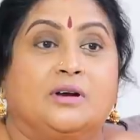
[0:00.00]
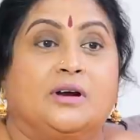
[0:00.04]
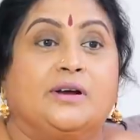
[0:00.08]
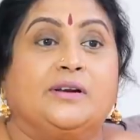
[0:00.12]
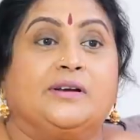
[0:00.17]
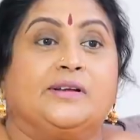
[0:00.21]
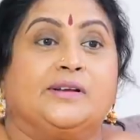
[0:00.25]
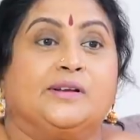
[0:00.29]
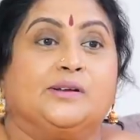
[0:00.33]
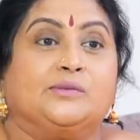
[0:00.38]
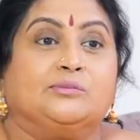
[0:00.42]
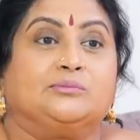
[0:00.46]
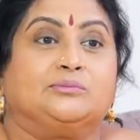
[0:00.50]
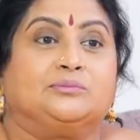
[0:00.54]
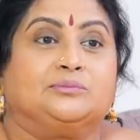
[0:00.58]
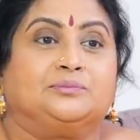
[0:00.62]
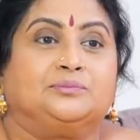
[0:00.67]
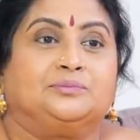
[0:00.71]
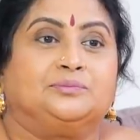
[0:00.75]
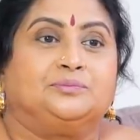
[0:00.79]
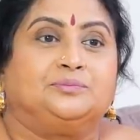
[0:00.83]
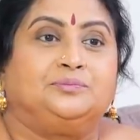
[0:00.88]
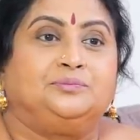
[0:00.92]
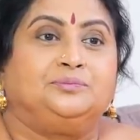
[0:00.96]
రెంట్కి
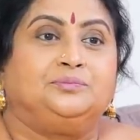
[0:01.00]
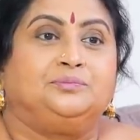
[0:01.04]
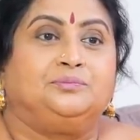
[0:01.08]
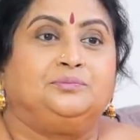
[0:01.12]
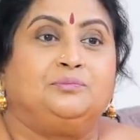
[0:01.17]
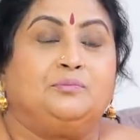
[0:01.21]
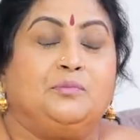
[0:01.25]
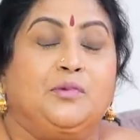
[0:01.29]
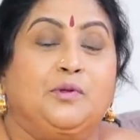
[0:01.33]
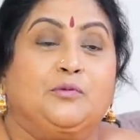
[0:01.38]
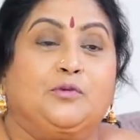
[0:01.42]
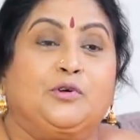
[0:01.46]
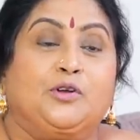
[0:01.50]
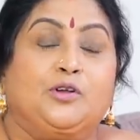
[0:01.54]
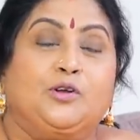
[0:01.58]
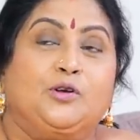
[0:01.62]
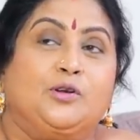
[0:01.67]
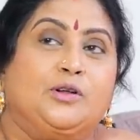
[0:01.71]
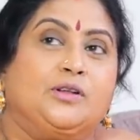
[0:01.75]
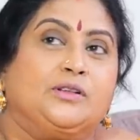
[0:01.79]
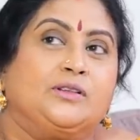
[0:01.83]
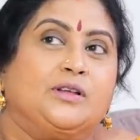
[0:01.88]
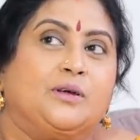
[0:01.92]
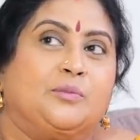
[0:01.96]
మీ ఉన్న
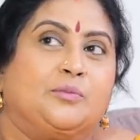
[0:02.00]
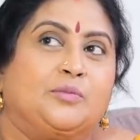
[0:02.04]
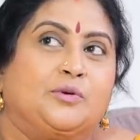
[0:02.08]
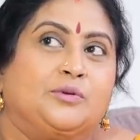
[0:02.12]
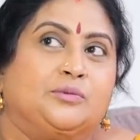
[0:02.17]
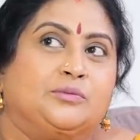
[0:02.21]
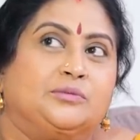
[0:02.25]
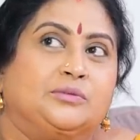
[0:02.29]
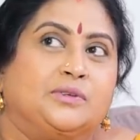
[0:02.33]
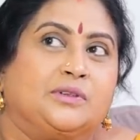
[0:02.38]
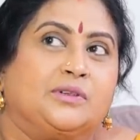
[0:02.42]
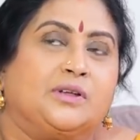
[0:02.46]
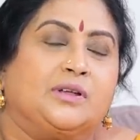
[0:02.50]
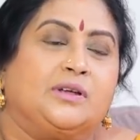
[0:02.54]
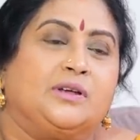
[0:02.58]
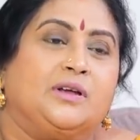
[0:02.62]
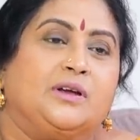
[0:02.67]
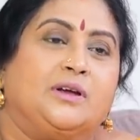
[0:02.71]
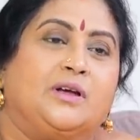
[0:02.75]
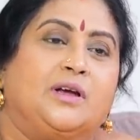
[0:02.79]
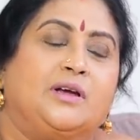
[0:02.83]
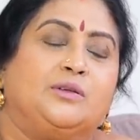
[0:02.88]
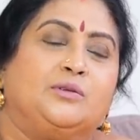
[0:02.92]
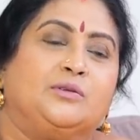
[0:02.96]
ఇల్లు అయితే అప్పుడు అంటే
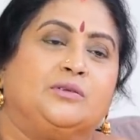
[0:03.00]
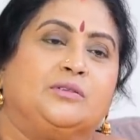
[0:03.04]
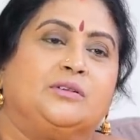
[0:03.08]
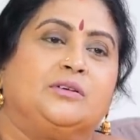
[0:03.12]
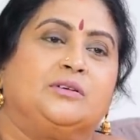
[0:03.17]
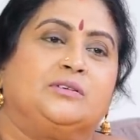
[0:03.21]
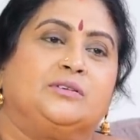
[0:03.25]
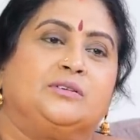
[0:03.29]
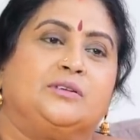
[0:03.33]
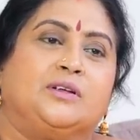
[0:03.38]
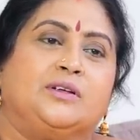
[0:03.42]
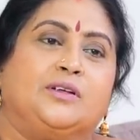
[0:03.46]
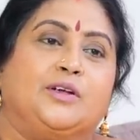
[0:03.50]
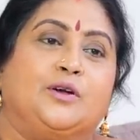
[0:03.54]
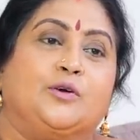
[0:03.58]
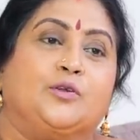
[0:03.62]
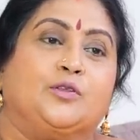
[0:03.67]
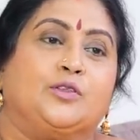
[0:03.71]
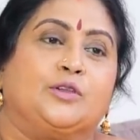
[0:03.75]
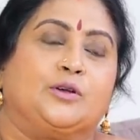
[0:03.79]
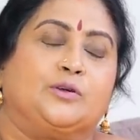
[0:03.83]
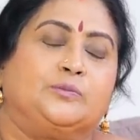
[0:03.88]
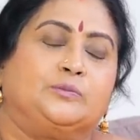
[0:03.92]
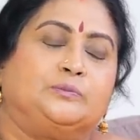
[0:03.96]
ఐదు వందలు ఏడు
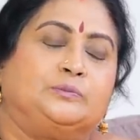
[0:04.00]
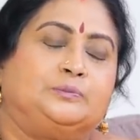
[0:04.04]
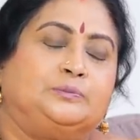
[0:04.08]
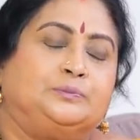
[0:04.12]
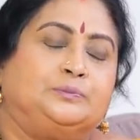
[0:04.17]
వందలు